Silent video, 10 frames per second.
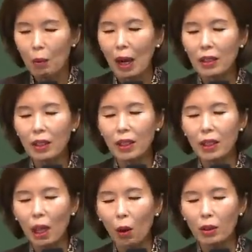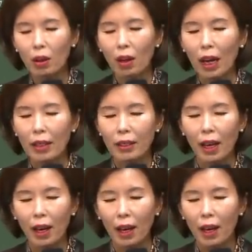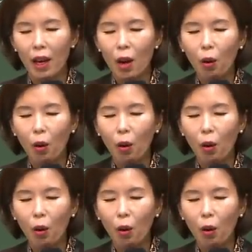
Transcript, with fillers: 왕들이 세워서 갈 때